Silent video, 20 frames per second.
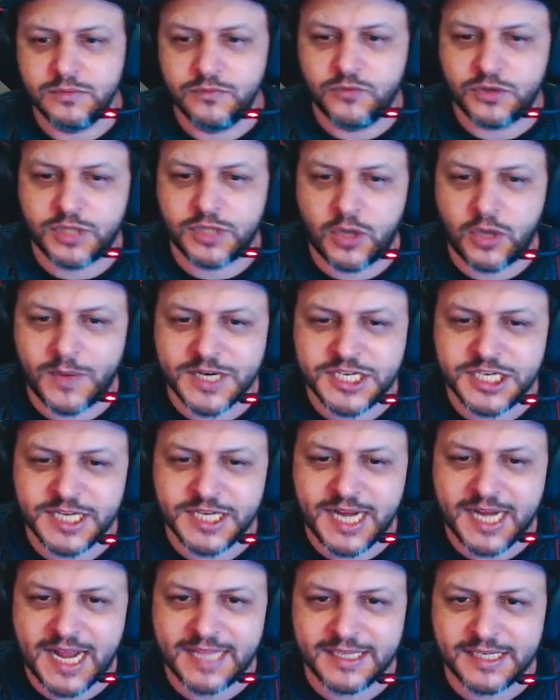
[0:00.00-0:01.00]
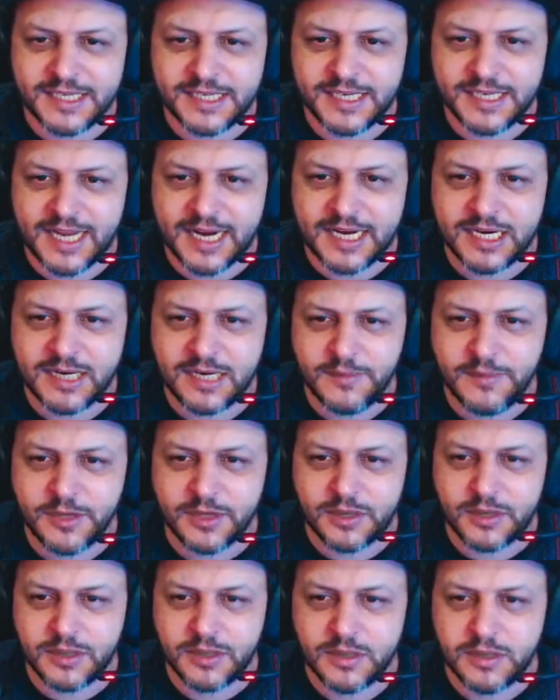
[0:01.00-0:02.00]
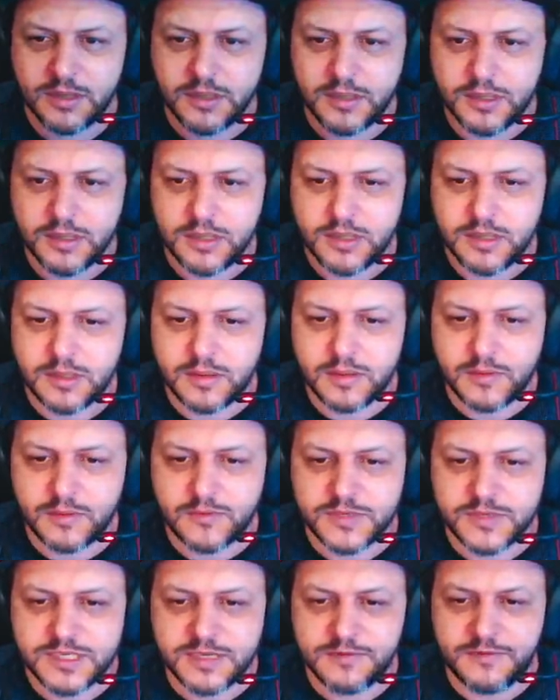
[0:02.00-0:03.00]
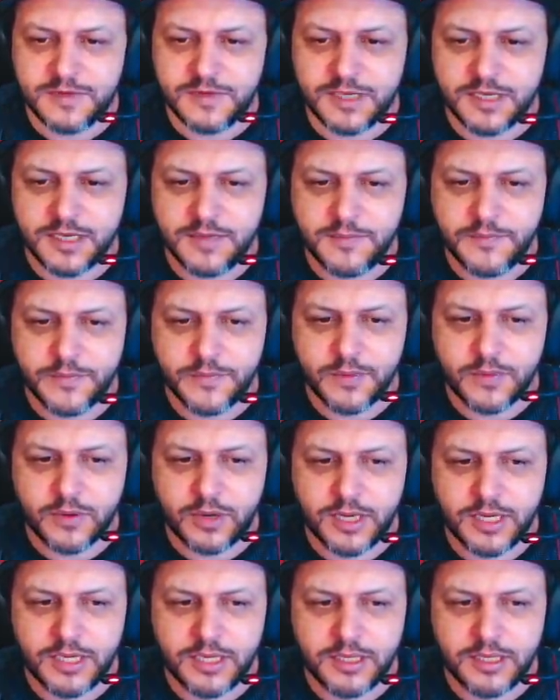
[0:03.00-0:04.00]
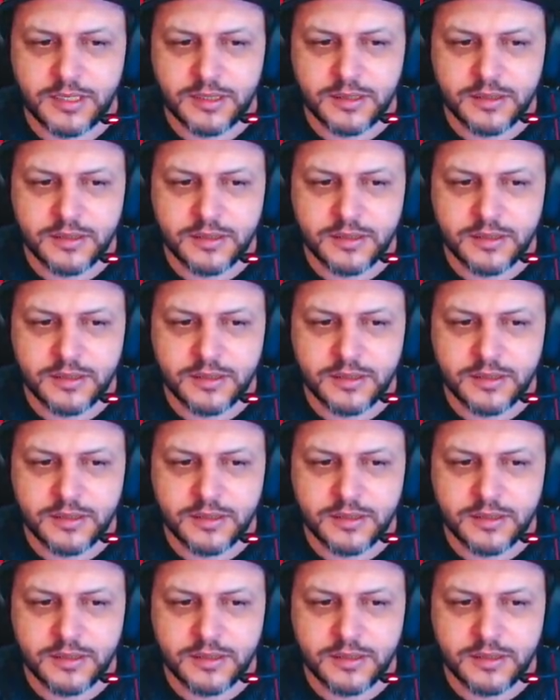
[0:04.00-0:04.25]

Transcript: Vou dar uma girada aqui na câmera, ó. Você vê, olha aí.